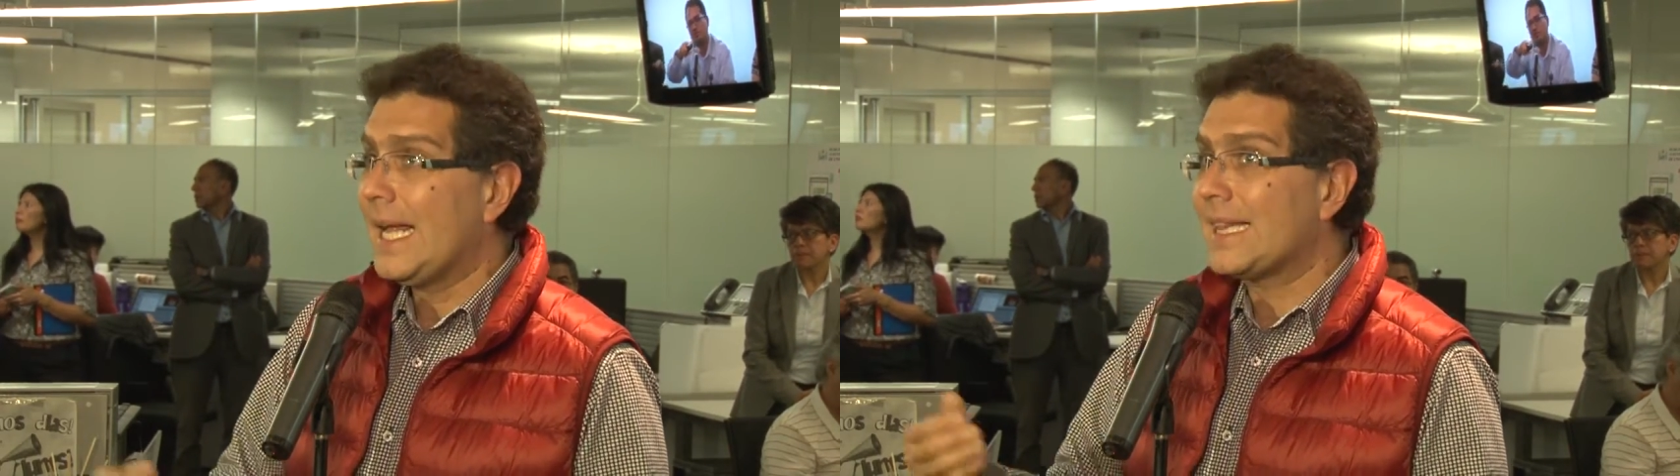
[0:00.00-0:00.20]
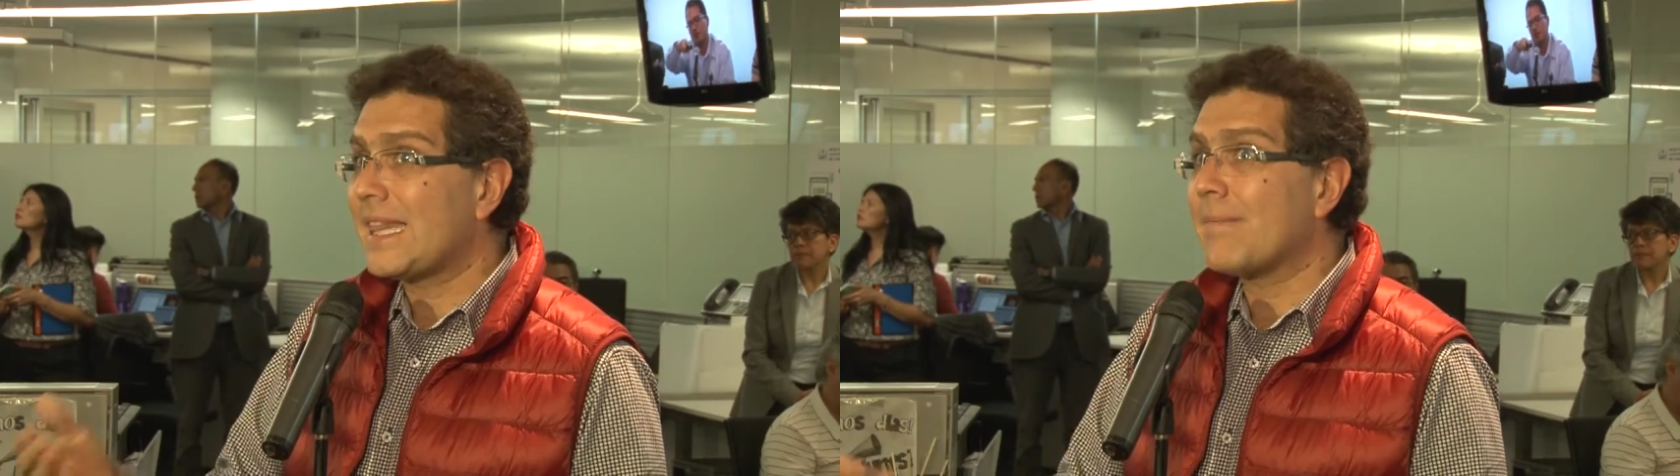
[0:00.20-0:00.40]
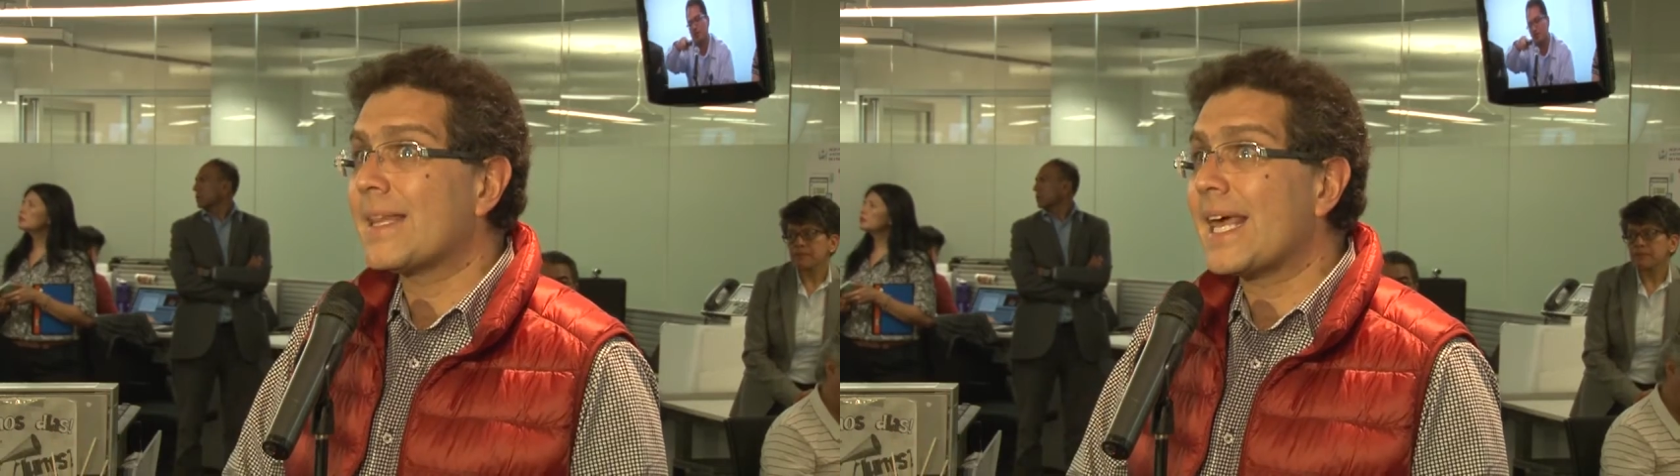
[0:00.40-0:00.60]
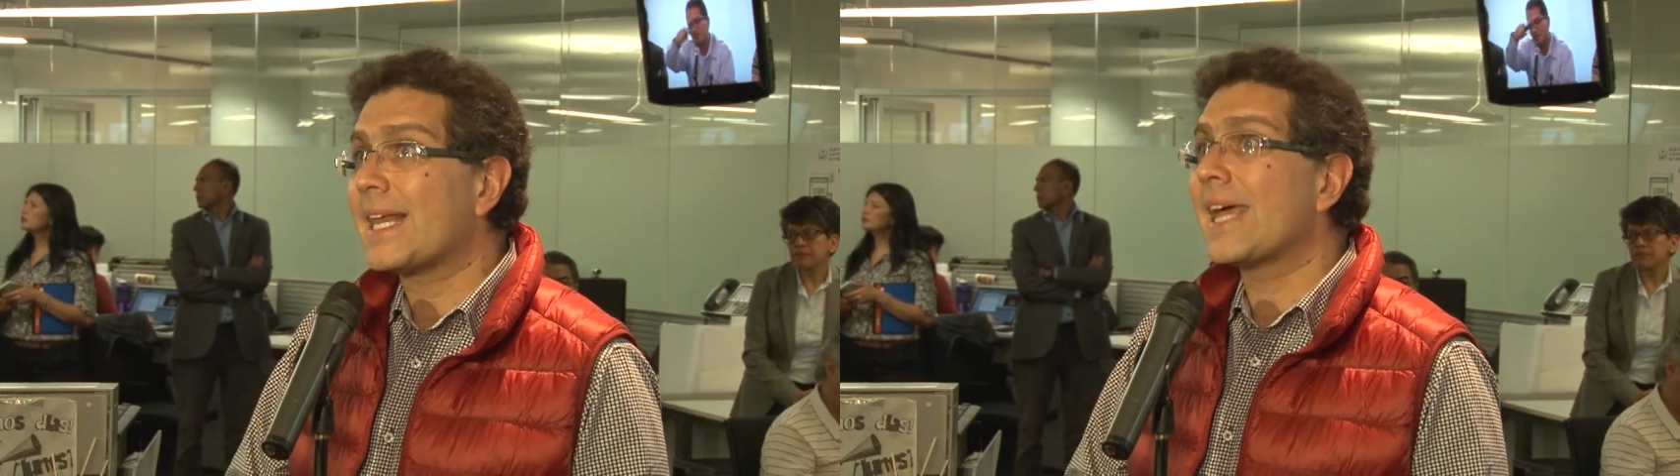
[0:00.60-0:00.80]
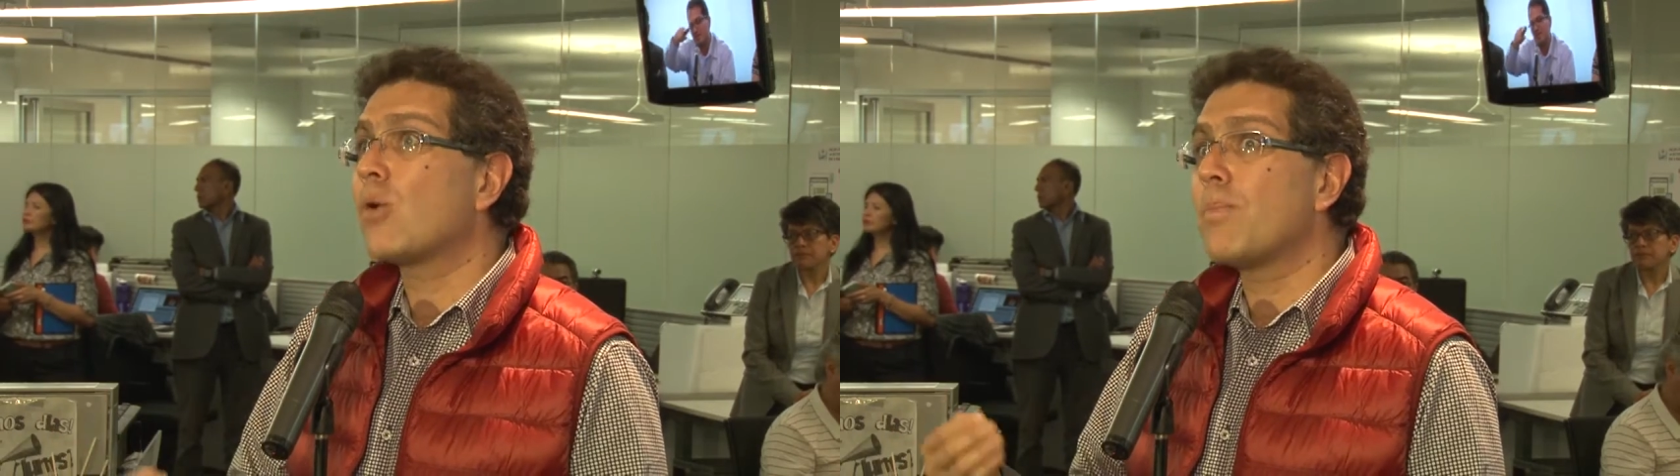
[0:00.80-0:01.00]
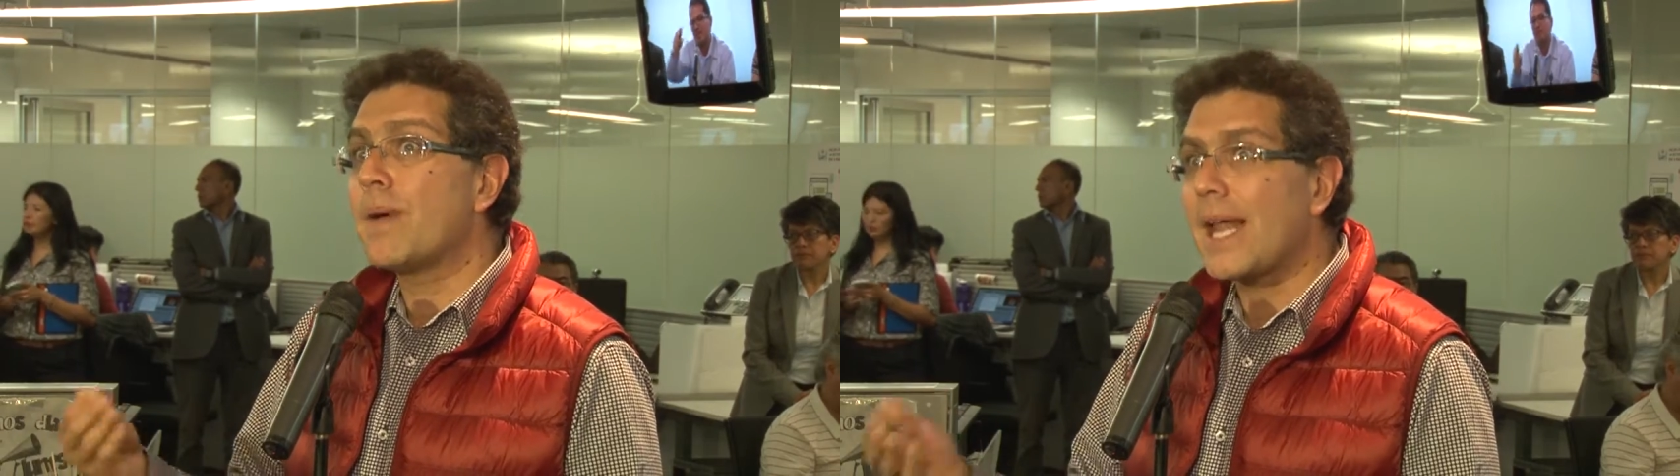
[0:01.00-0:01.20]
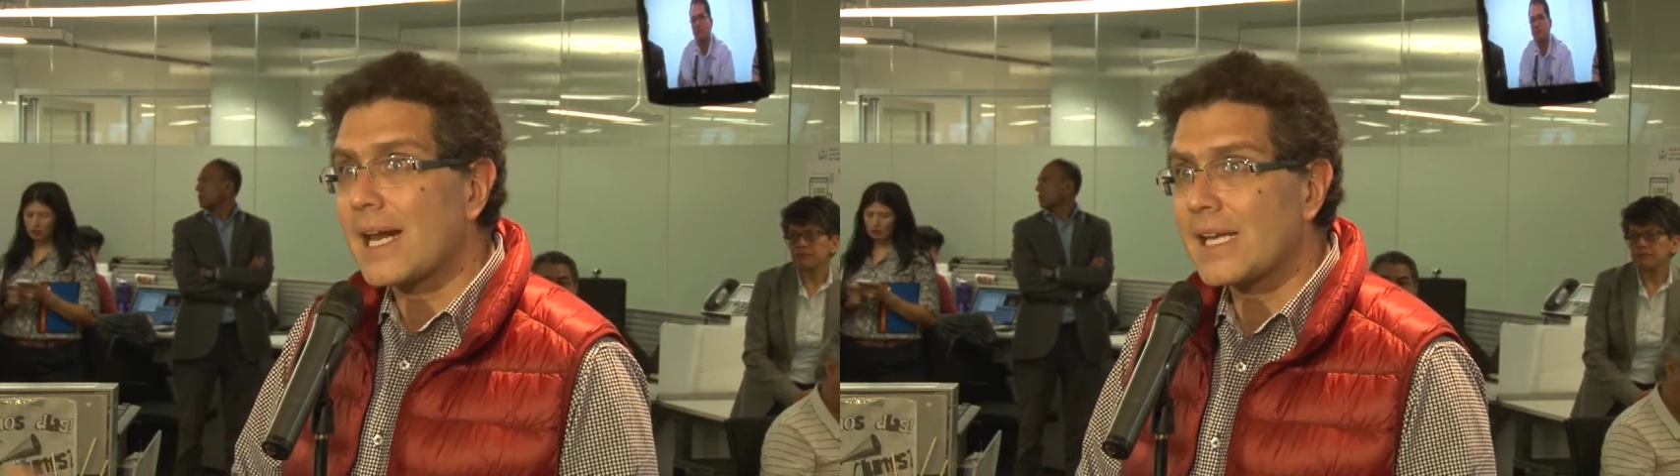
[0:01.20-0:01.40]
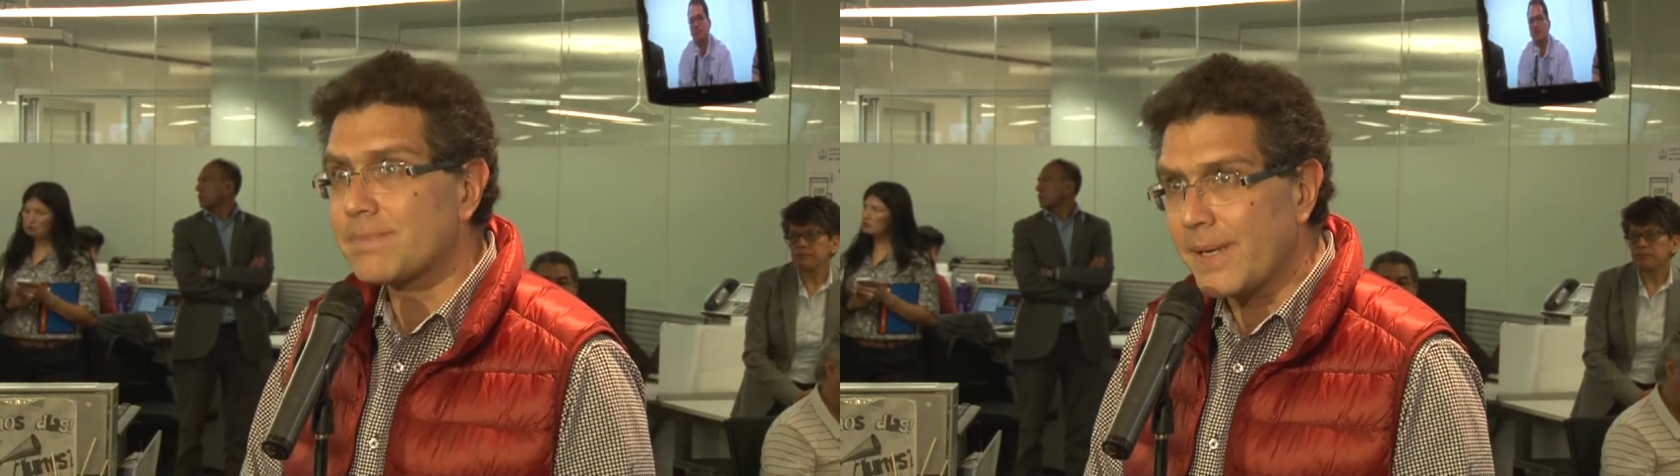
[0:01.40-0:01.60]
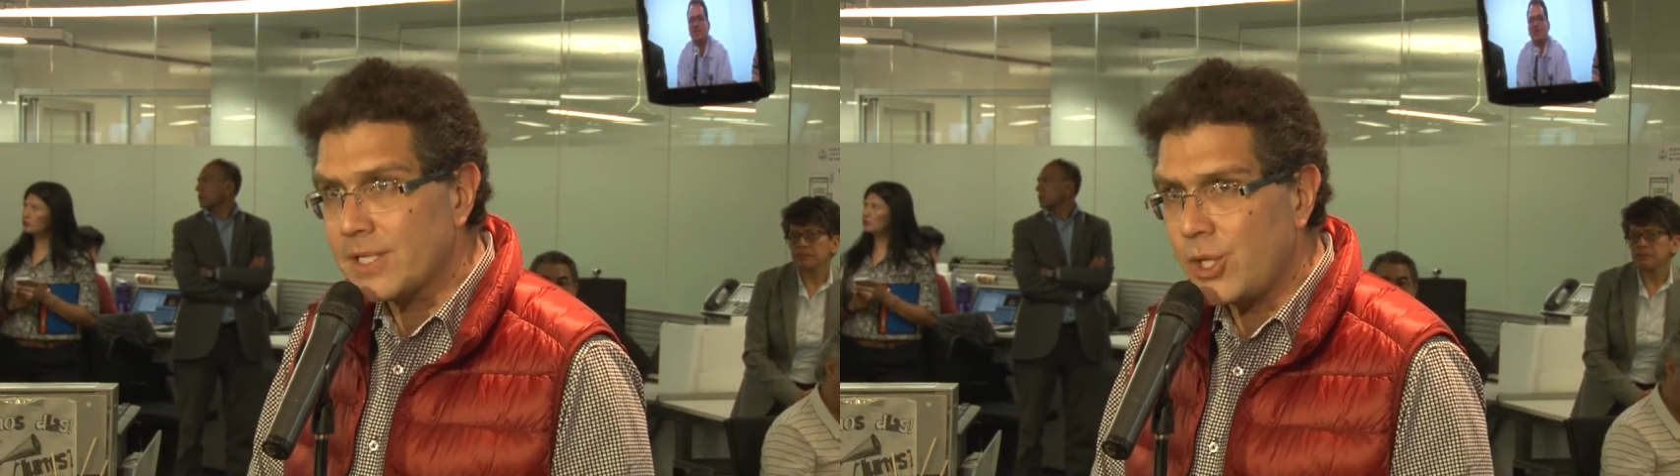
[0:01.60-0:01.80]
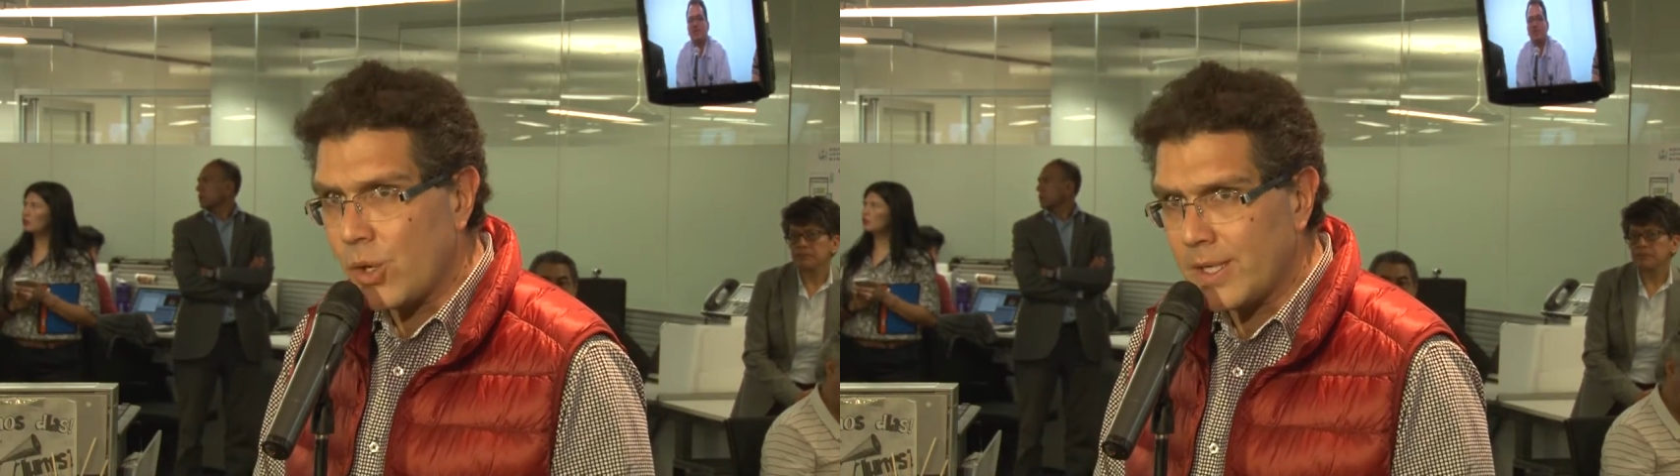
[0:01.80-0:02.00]
El tema de recuperar las
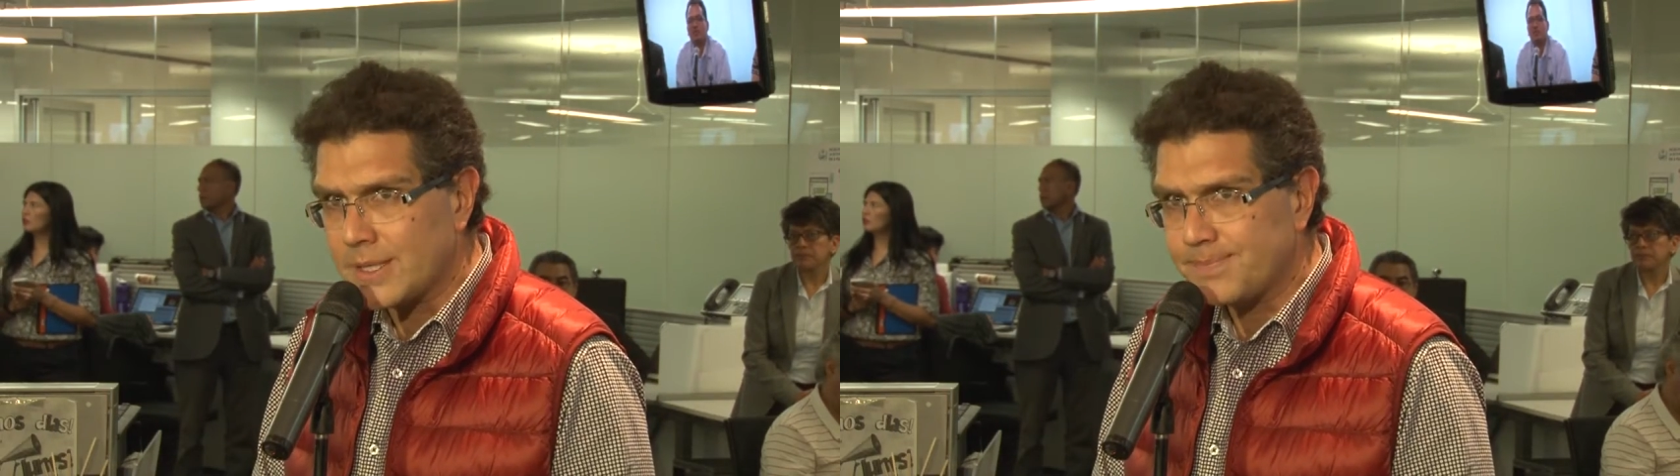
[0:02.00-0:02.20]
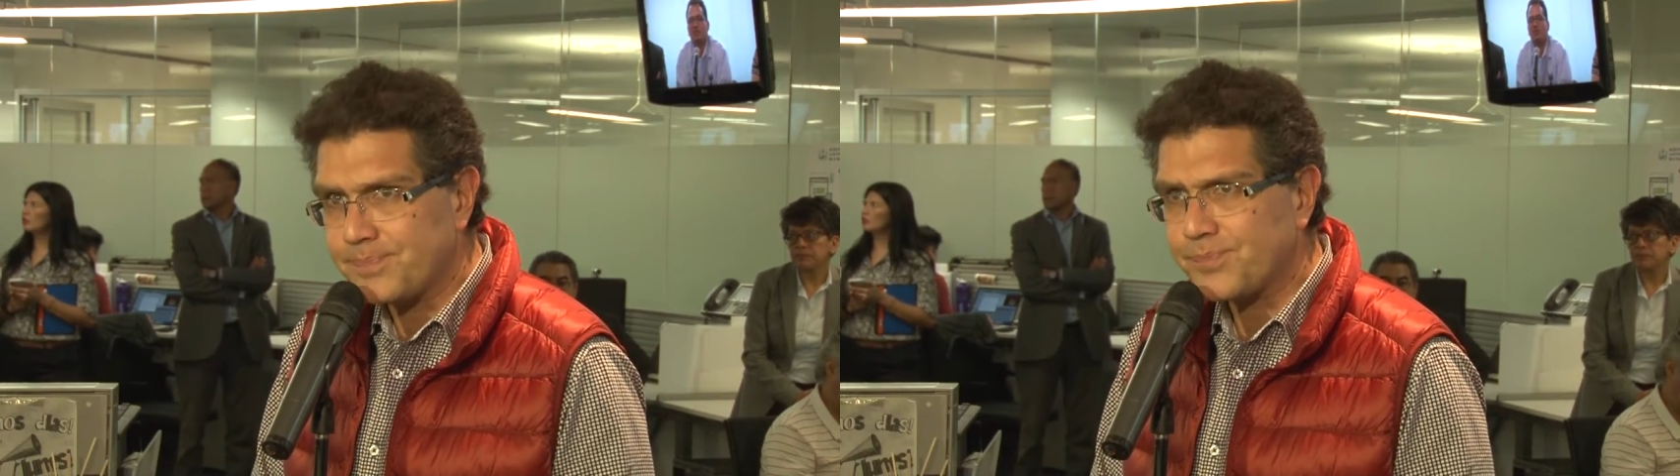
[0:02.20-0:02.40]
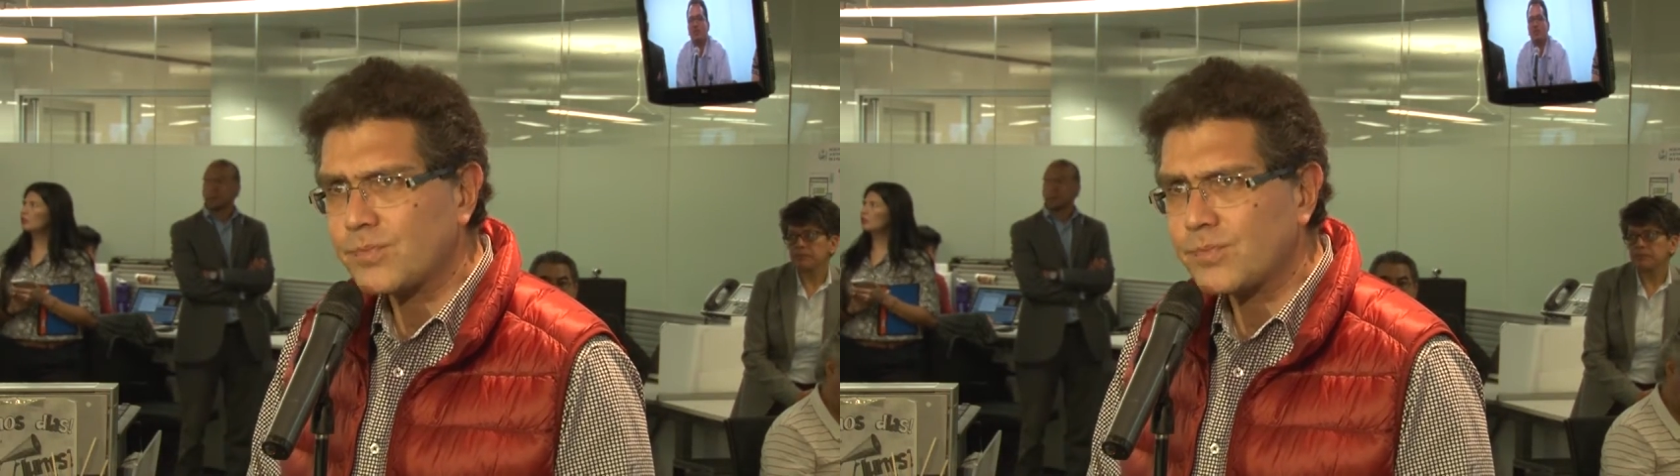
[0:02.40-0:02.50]
pensiones.